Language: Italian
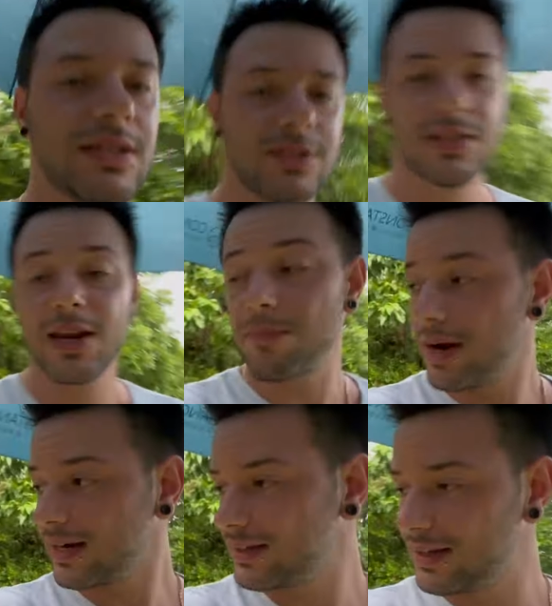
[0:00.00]
Si
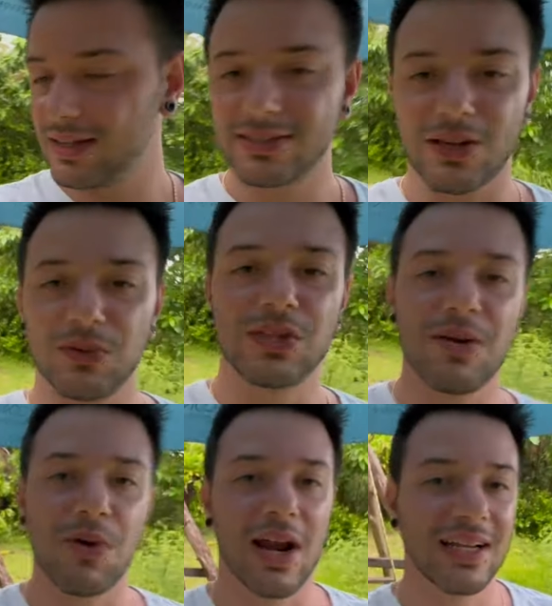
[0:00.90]
riparte,
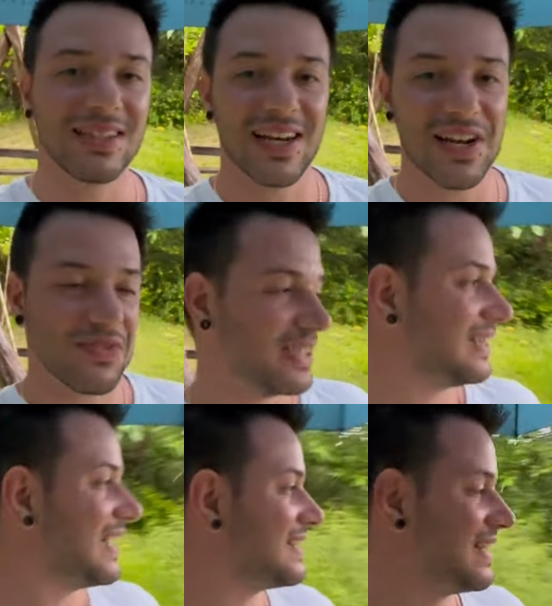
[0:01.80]
salutiamo l'altalena
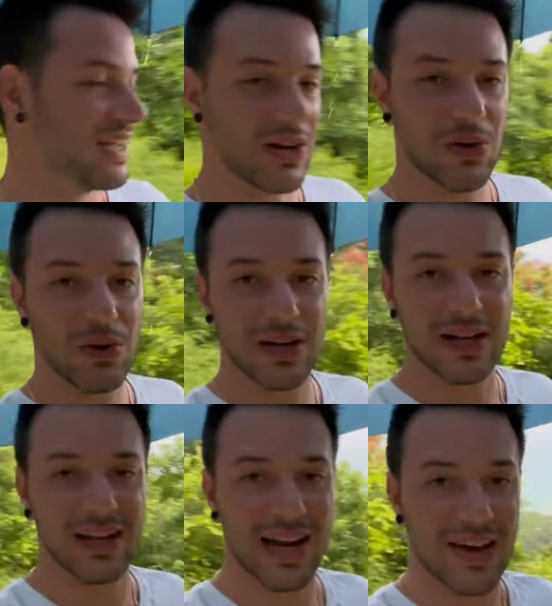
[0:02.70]
fantastica con
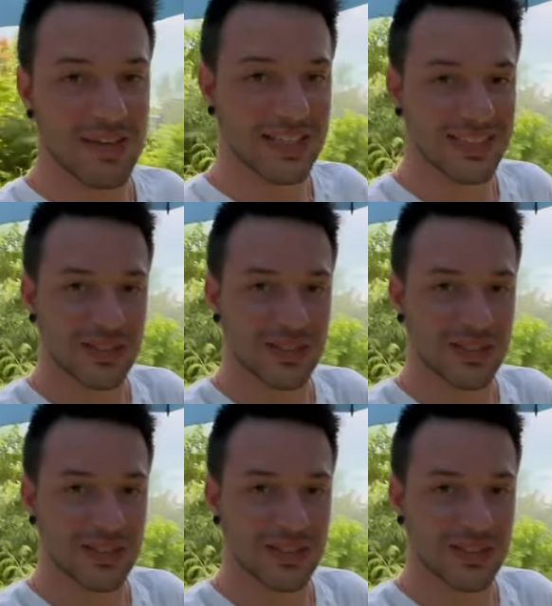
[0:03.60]
la vista